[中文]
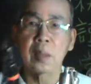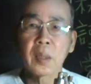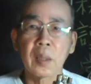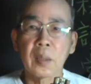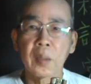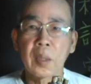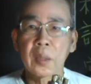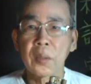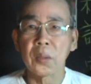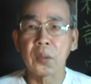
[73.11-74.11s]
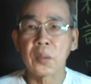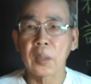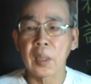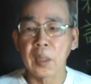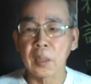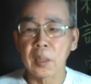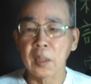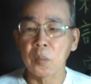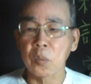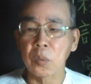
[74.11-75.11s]
这个后来就香港那
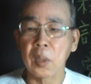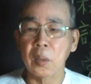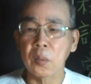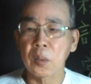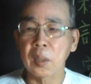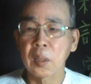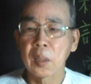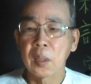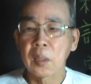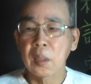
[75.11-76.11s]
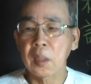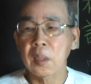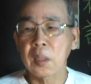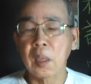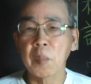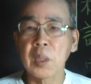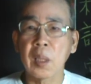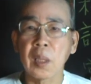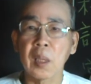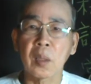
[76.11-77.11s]
些武术家就说，在他们
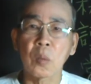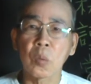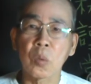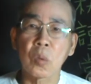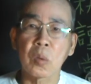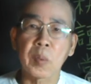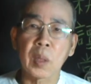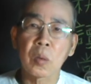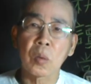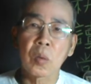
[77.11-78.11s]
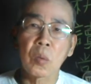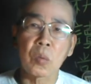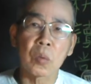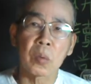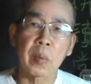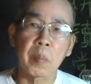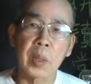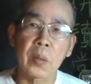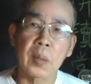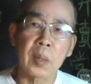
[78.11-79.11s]
香港的武术里面啊，中国武术里面没
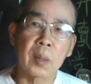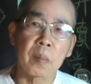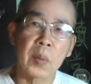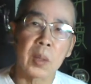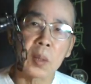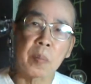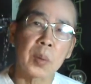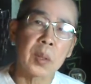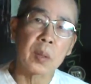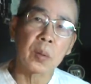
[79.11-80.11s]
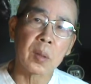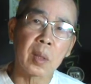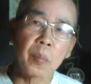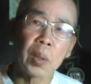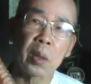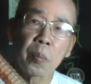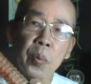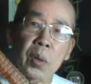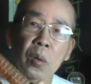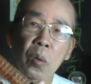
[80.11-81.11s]
有这个没有这个兵器，说这个兵器
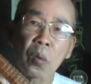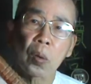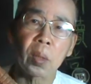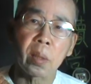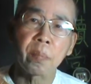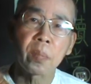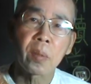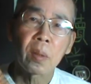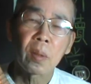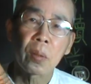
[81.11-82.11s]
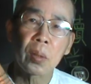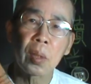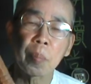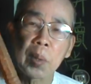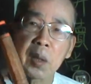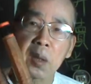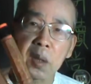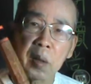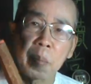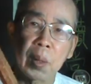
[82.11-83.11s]
不是中国的。说这个兵器是
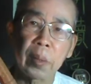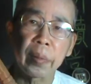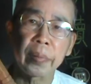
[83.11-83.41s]
日本的，